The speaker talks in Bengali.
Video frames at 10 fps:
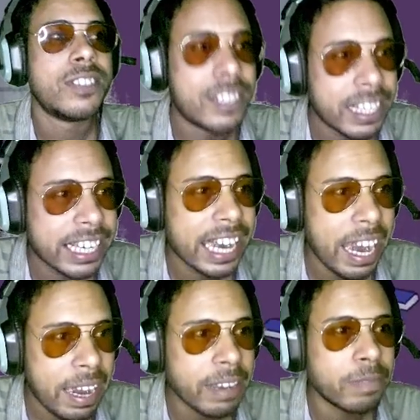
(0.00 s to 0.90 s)
ওকে
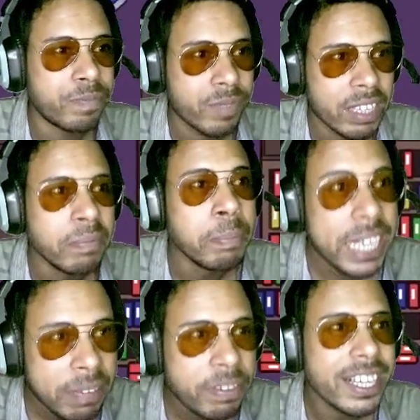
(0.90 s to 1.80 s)

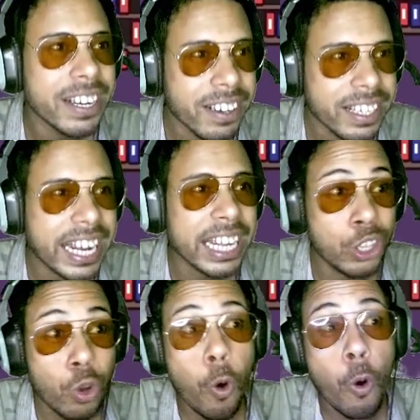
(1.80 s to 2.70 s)
মিনি প্রিডেটরটা
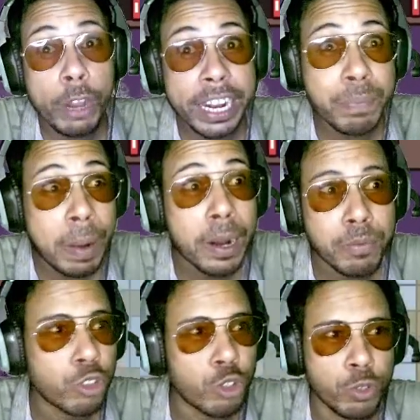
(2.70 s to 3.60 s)
কিন্তু অনেক
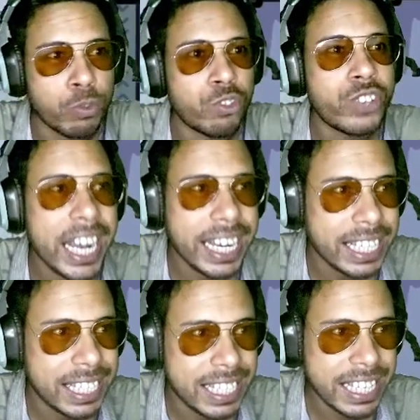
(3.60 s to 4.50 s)
পাওয়ারফুল ভাই
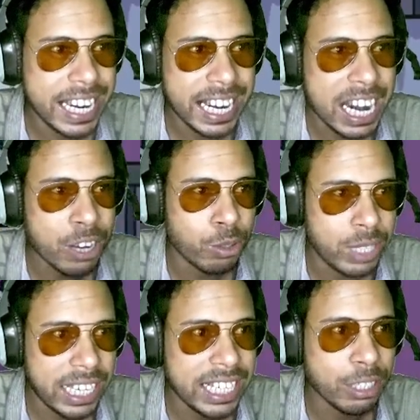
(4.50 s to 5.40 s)
এখানে আরও দুটো
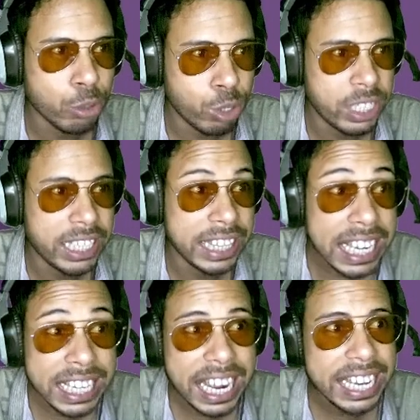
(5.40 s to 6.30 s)
এলিয়ান ঘুরছে
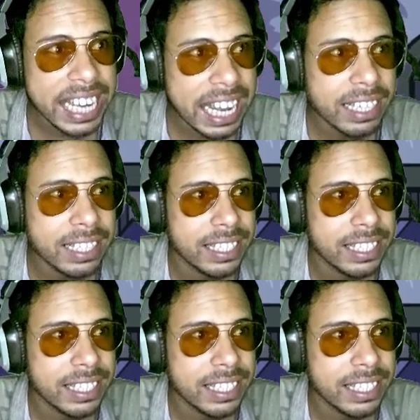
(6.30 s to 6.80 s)
তিনটা এলিয়ান